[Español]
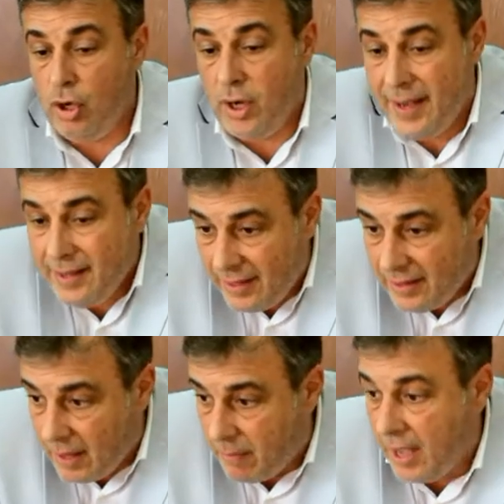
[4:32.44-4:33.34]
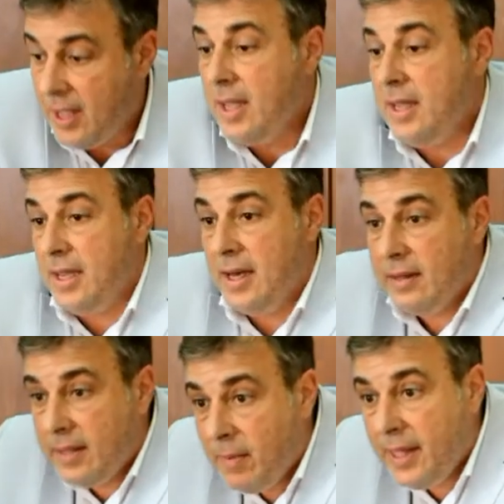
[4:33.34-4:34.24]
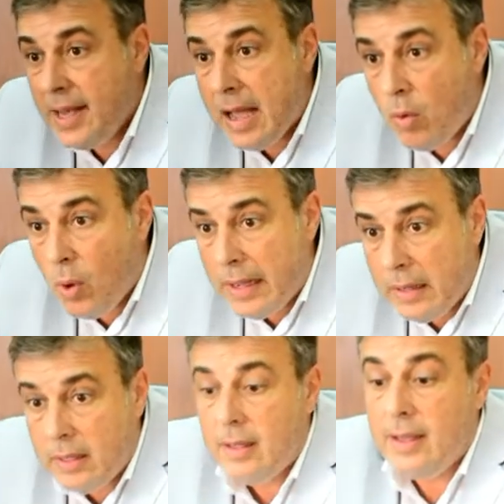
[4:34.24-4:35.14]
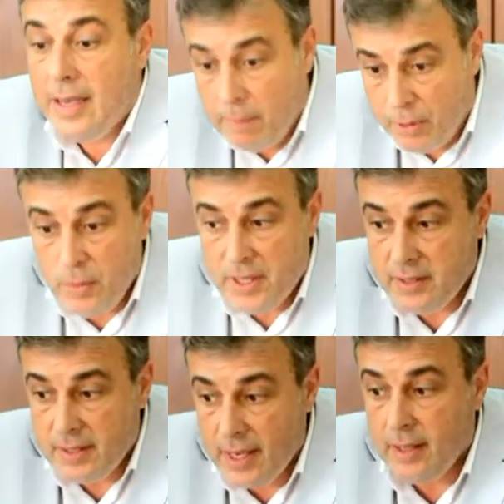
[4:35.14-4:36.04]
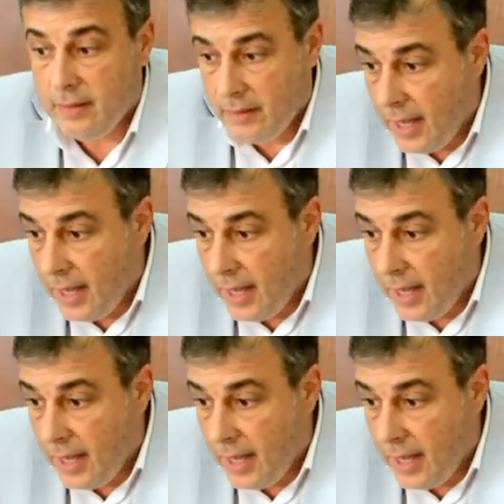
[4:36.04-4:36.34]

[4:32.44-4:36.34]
Yo creo que en este tema y en el tema del agua, la provincia